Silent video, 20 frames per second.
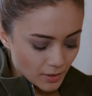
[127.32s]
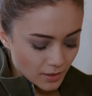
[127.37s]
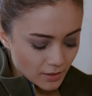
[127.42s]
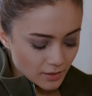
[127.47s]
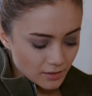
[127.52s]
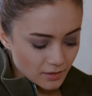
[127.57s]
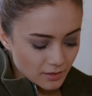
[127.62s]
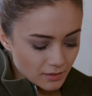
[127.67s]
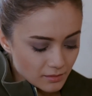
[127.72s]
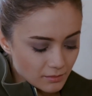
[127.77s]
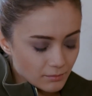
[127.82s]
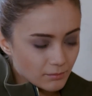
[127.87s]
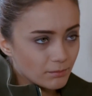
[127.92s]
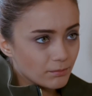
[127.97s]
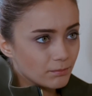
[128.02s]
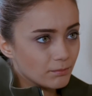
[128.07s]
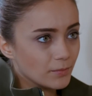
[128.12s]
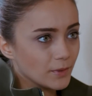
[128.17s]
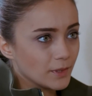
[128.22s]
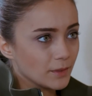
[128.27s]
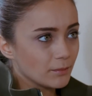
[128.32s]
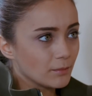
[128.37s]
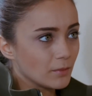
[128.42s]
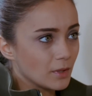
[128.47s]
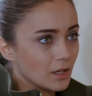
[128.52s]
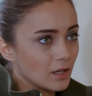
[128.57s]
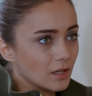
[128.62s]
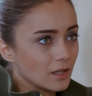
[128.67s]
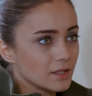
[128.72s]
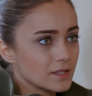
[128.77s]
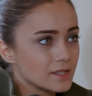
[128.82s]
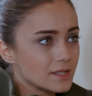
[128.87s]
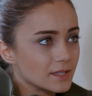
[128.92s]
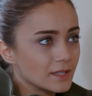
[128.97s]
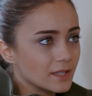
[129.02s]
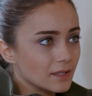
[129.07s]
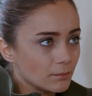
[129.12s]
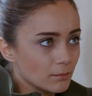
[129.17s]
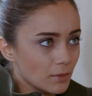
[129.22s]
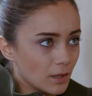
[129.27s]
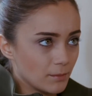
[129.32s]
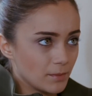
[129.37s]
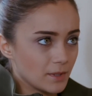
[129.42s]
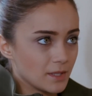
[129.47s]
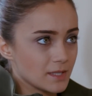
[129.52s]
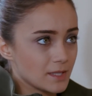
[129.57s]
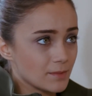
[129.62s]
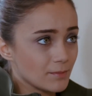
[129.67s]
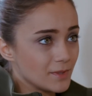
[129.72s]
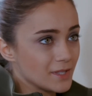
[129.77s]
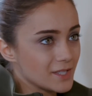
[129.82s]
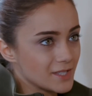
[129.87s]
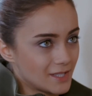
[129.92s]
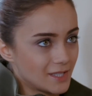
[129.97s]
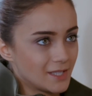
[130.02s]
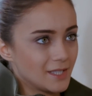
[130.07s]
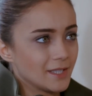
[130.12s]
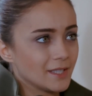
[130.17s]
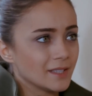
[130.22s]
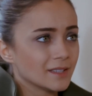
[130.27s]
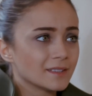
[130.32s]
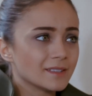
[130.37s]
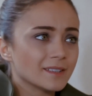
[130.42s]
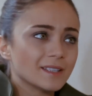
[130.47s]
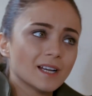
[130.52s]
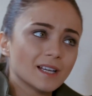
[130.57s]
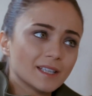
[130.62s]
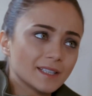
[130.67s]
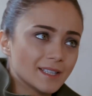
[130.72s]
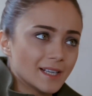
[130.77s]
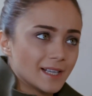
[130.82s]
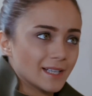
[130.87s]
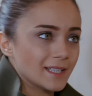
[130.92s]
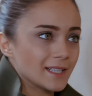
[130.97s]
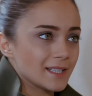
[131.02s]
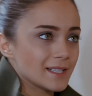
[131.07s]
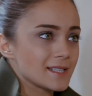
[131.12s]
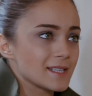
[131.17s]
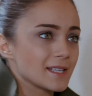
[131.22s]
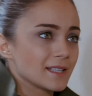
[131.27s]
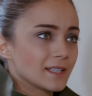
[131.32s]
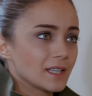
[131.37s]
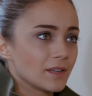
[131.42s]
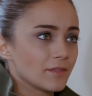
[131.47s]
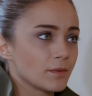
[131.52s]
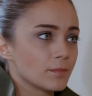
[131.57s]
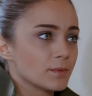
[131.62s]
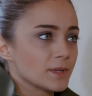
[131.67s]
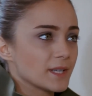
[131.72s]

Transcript: bak benim acil gitmem lazım işle ilgili. Hadi gel giderken seni de eve